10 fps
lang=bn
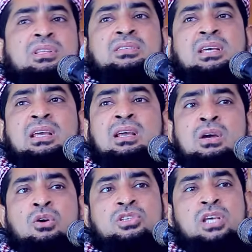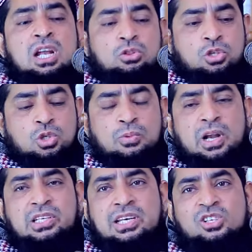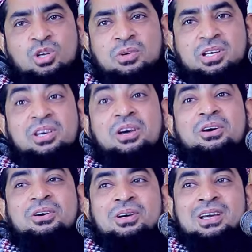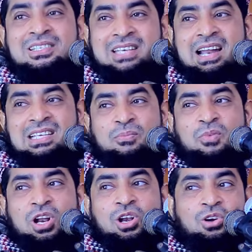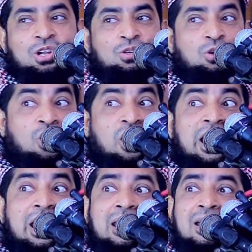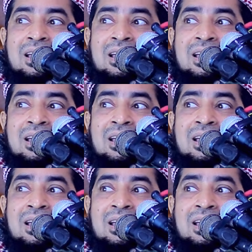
করতেছে ওই ছেলে তুই একটু পরে জিজ্ঞেস করবে কিও সারে যা পড়ালে এগুলো তো হয়